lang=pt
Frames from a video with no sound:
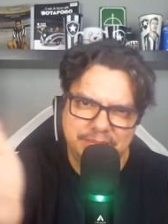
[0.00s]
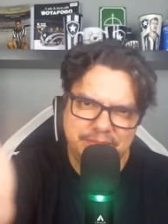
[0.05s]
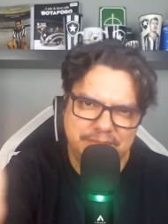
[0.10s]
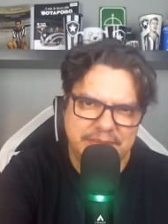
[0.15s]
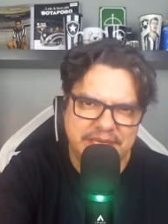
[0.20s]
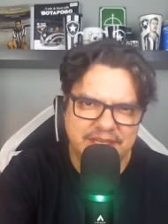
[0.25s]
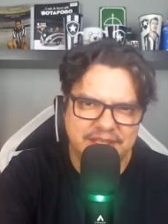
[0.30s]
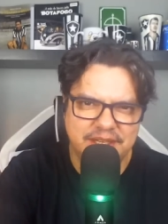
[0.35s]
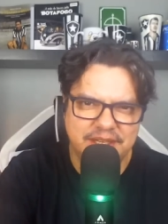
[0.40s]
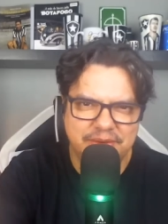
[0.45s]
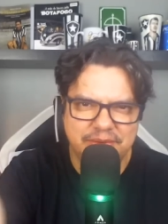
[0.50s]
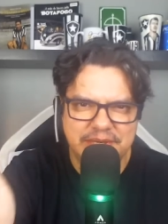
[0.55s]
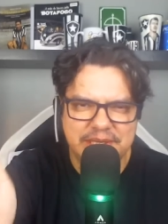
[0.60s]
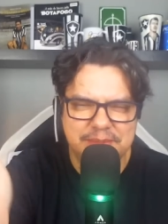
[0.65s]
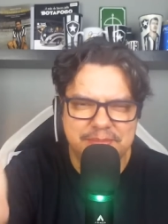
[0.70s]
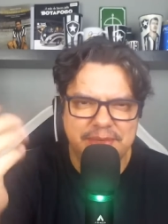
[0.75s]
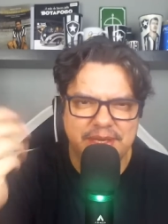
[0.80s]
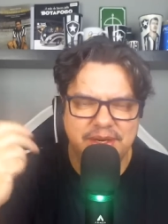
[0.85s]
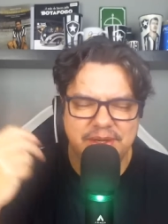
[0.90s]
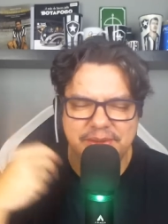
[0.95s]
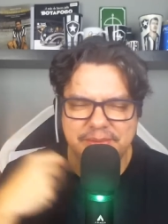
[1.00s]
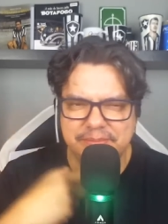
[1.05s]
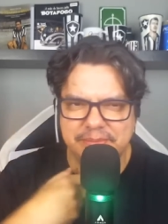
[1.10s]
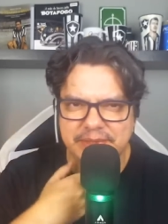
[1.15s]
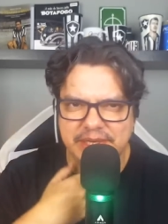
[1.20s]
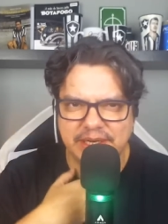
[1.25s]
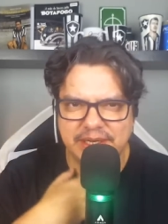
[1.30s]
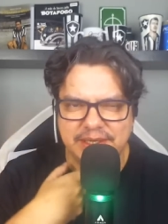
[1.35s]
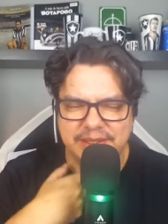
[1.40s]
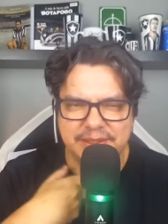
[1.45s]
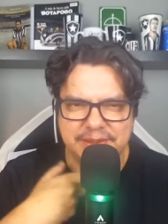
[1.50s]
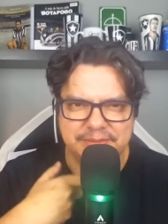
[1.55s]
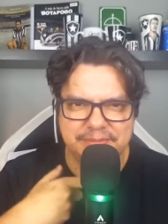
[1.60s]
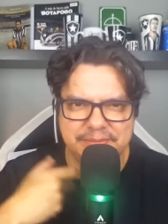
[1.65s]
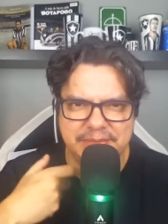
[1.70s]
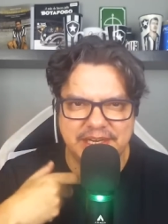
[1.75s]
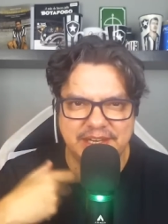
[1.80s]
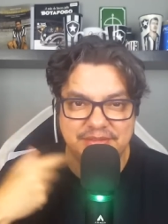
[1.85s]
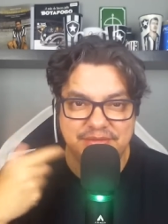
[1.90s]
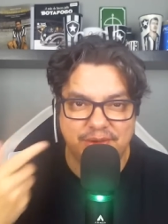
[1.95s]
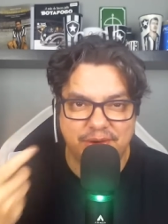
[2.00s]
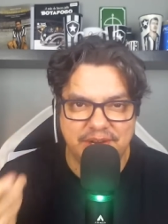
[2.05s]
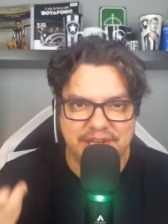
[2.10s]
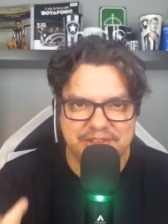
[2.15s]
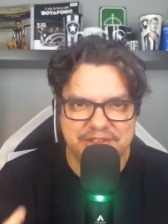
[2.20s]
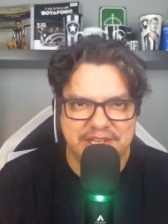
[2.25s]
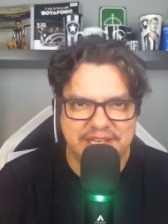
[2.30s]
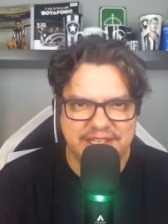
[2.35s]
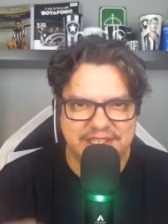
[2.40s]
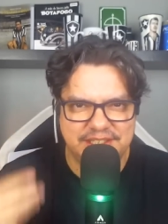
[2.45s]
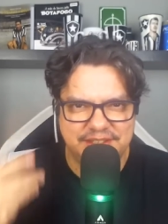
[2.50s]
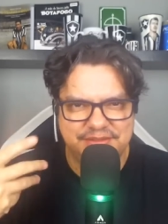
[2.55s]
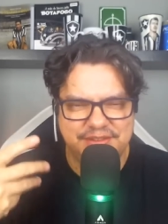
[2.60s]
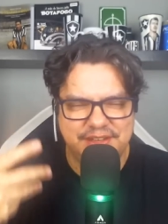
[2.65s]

Perdão aí pela, pela, pela voz, né? Que está